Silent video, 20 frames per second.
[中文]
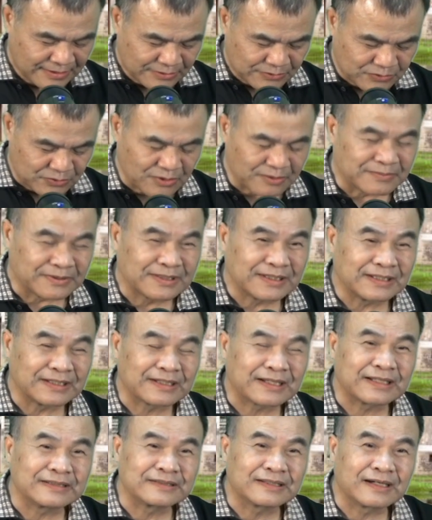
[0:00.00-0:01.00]
所以我们可以
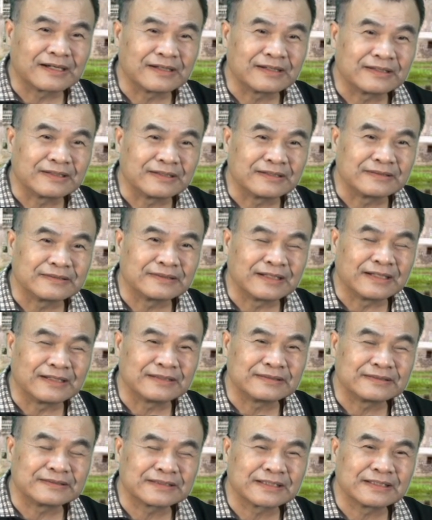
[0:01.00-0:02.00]
看到，啊
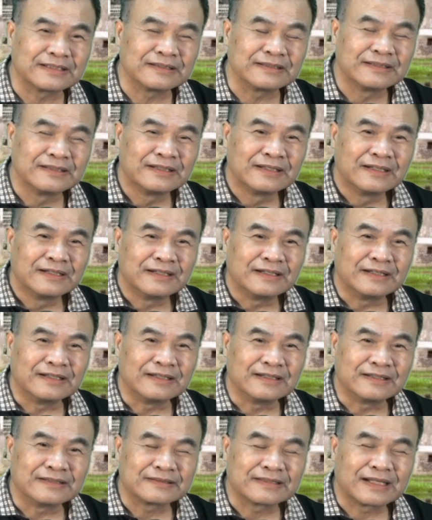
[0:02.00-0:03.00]
啊，这个
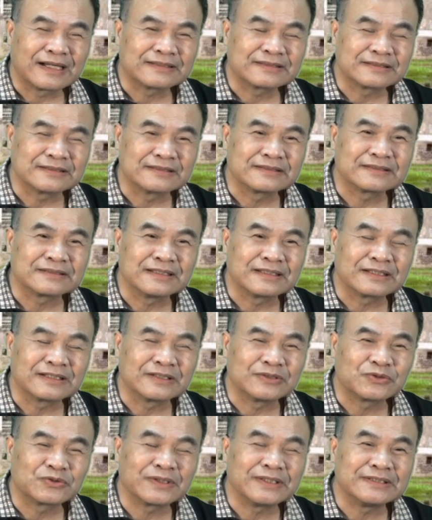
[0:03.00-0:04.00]
呃，他实施了一
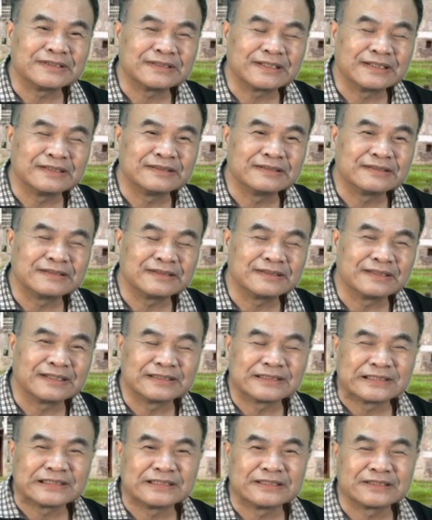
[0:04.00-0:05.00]
个最先进的
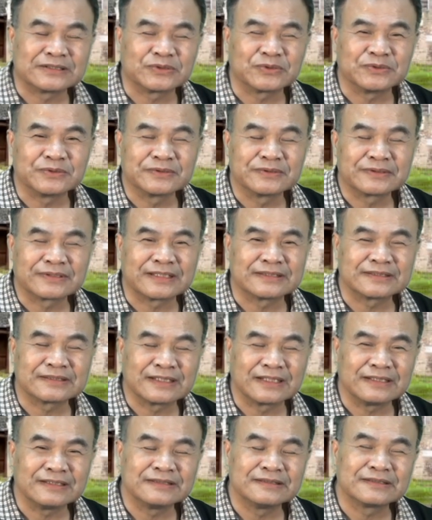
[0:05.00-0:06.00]
经济制度，但是
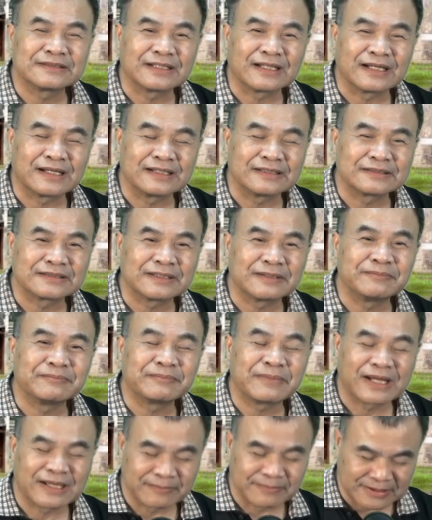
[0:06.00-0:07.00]
也因此而身
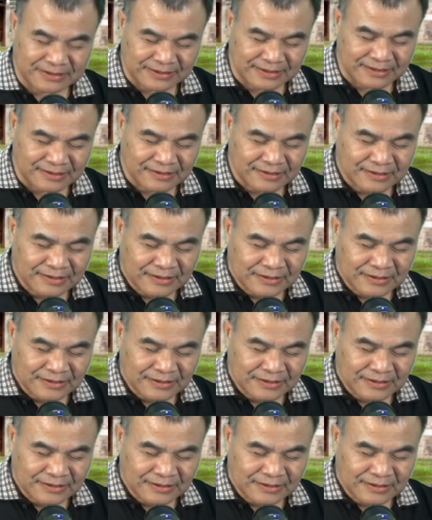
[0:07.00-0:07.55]
败名裂。